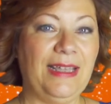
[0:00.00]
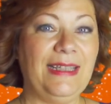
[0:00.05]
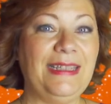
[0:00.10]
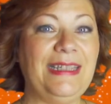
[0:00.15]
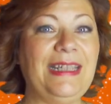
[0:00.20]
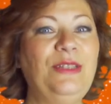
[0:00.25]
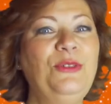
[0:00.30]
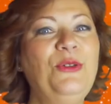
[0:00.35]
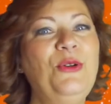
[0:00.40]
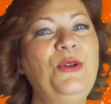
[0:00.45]

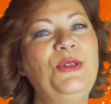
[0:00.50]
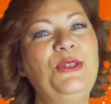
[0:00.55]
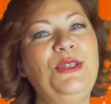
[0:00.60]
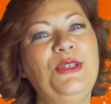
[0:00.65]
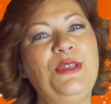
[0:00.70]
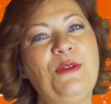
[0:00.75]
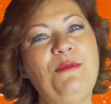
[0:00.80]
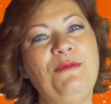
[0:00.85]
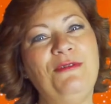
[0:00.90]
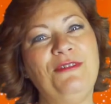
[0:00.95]
Cet
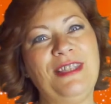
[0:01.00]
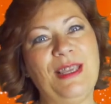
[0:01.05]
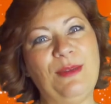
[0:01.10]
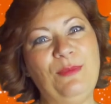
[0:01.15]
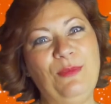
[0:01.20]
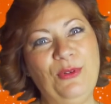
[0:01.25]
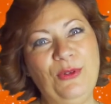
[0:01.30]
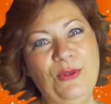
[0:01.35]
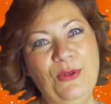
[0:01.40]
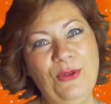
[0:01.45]
horoscope vous a
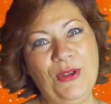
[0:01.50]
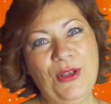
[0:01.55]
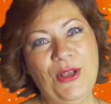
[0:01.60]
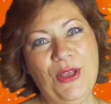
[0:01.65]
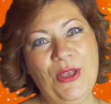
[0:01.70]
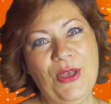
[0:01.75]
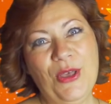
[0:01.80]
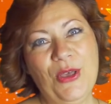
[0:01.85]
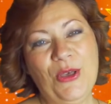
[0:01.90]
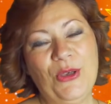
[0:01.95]
plu
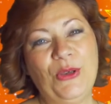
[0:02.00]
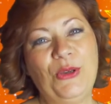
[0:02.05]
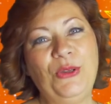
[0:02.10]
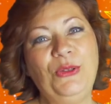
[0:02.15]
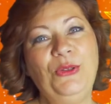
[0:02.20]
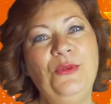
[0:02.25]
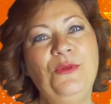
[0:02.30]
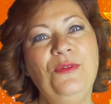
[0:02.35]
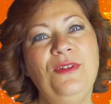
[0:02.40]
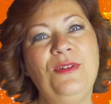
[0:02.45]

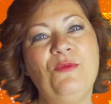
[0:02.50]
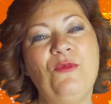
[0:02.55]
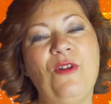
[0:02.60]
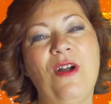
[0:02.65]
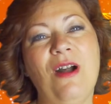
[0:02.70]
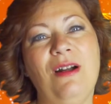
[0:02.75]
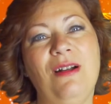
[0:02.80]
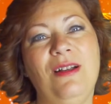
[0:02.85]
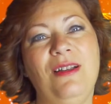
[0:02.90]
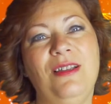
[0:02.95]

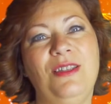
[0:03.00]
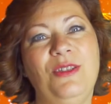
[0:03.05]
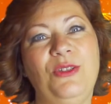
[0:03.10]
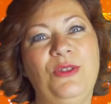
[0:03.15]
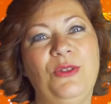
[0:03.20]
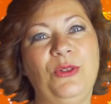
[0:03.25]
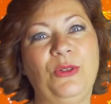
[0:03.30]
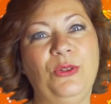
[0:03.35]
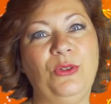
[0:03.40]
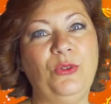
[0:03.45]
Retrouvez-moi
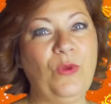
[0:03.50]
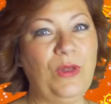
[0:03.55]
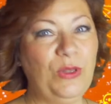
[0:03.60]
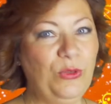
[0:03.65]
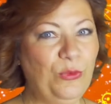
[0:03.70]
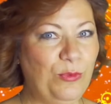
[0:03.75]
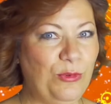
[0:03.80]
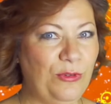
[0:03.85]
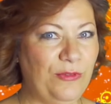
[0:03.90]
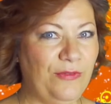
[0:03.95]
sur
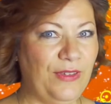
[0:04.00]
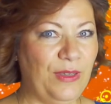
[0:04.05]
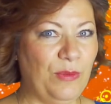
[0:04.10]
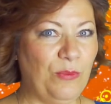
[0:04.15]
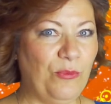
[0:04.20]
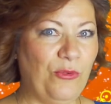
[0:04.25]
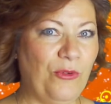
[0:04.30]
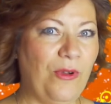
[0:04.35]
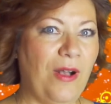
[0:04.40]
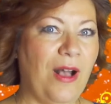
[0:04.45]

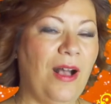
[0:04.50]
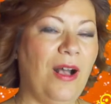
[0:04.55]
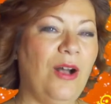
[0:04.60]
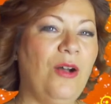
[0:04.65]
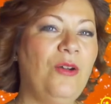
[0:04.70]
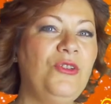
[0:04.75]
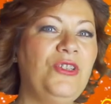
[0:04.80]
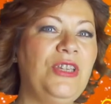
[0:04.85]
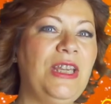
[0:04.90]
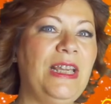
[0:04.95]

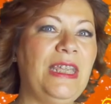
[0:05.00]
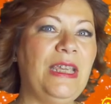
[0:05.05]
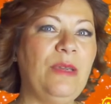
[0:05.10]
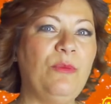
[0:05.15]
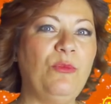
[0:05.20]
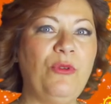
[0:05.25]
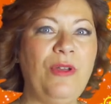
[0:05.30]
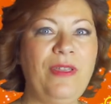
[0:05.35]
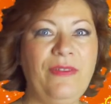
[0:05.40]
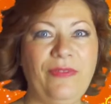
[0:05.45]

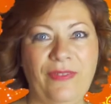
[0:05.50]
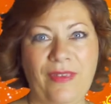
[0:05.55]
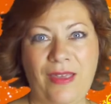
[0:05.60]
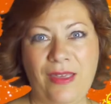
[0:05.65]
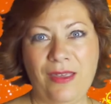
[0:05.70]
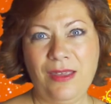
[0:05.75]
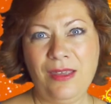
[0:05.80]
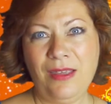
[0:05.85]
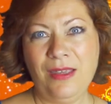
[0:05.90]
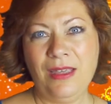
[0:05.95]

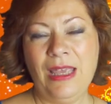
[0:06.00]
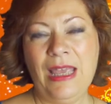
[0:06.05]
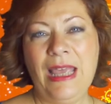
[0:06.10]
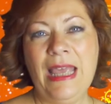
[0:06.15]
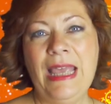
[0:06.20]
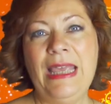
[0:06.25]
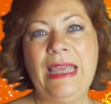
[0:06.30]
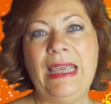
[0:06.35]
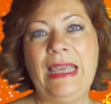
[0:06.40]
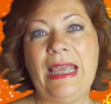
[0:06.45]
www.angélique.fr
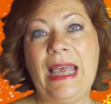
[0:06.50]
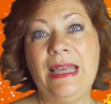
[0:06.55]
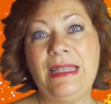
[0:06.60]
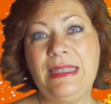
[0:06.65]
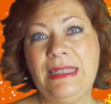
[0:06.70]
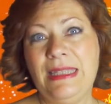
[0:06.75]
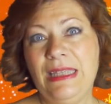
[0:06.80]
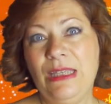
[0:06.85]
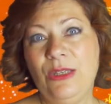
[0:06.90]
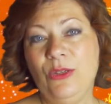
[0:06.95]

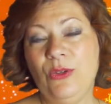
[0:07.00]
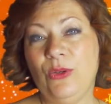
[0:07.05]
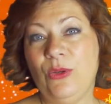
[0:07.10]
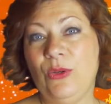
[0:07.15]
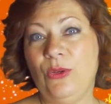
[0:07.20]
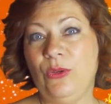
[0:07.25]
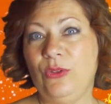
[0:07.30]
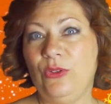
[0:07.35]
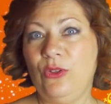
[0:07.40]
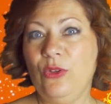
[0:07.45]
ainsi
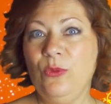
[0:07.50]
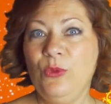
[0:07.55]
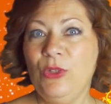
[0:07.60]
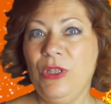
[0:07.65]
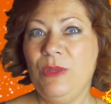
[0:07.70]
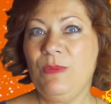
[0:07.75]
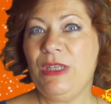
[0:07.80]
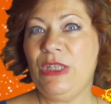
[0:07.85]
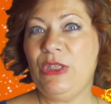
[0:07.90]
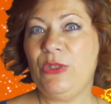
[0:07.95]
que dans mon
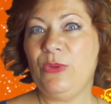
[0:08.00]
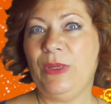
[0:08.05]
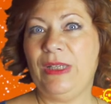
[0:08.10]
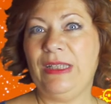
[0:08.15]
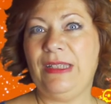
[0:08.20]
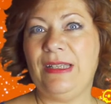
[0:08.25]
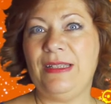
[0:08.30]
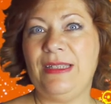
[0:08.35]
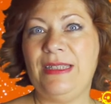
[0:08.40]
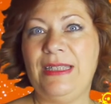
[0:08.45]
émission
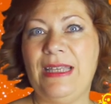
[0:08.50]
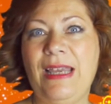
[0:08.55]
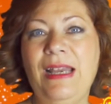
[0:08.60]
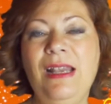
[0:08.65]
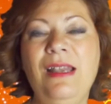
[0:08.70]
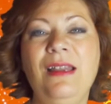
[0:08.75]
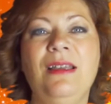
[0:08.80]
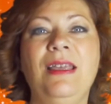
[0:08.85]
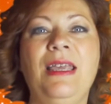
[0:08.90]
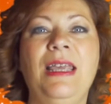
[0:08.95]

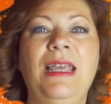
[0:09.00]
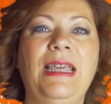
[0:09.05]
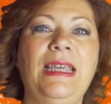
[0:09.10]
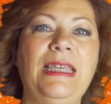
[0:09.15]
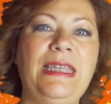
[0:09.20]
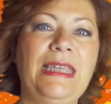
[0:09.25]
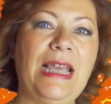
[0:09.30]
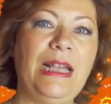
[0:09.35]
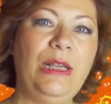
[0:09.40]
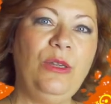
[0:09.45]
Étincelle
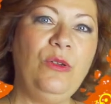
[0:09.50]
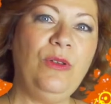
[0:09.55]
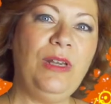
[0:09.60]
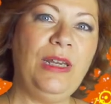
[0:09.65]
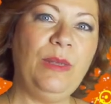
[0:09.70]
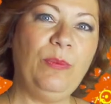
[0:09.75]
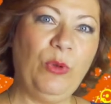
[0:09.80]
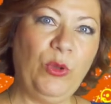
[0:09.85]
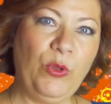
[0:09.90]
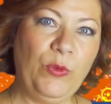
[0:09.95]
qui a lieu
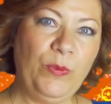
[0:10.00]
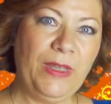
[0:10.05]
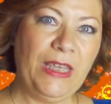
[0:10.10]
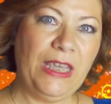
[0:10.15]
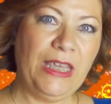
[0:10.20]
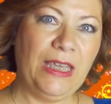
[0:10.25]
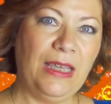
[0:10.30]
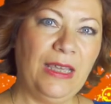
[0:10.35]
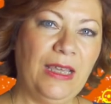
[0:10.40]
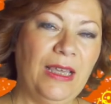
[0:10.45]
les
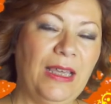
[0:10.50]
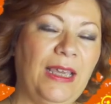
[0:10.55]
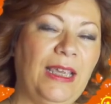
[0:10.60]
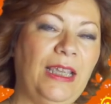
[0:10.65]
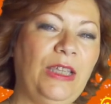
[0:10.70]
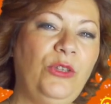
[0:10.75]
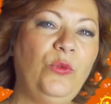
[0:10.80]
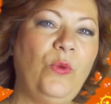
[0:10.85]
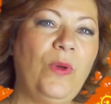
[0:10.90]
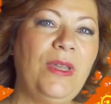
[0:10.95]
premiers
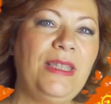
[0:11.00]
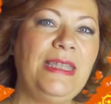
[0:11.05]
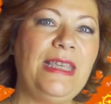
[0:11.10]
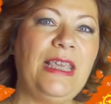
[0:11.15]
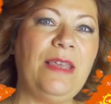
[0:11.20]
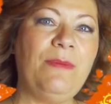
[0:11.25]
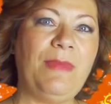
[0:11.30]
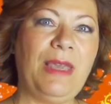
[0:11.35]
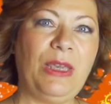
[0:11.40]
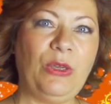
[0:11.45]
et
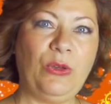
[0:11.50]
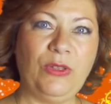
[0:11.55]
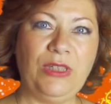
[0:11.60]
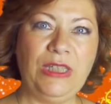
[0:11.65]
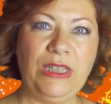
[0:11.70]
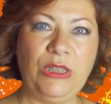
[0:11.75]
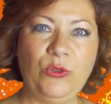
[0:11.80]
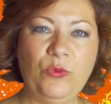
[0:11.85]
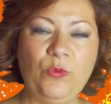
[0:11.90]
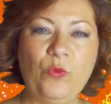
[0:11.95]
troisièmes
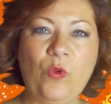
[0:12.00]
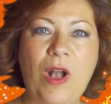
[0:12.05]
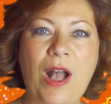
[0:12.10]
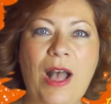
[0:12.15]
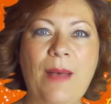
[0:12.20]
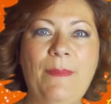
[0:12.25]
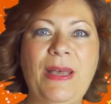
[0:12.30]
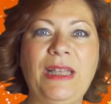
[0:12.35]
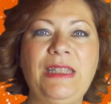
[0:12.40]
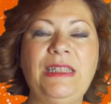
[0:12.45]
mercredis du mois
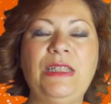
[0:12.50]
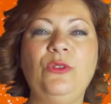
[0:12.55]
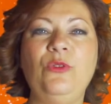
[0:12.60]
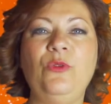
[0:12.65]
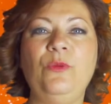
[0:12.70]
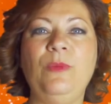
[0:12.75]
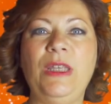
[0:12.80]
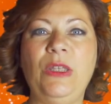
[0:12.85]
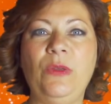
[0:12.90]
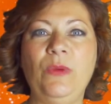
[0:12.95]
à partir de
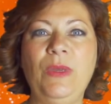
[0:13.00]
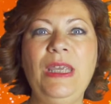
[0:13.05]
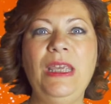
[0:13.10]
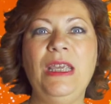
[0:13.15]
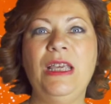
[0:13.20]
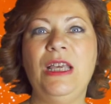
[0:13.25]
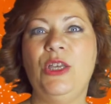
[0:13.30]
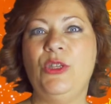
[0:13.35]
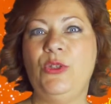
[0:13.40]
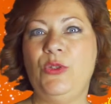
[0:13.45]
minuit
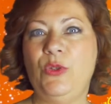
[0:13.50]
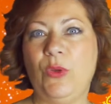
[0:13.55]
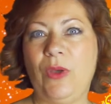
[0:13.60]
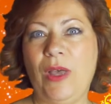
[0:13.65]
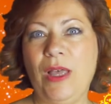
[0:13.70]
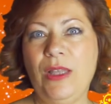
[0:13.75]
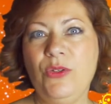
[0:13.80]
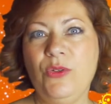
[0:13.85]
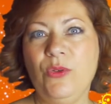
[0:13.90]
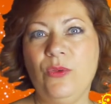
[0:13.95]
sur
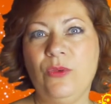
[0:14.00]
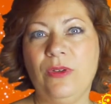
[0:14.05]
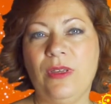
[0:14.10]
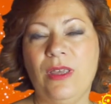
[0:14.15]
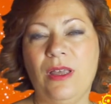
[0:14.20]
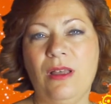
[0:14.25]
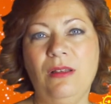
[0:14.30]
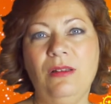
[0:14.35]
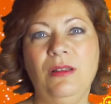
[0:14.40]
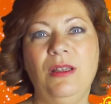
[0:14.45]
Radio
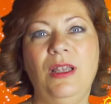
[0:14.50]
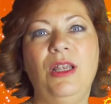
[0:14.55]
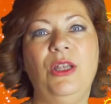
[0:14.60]
Anguin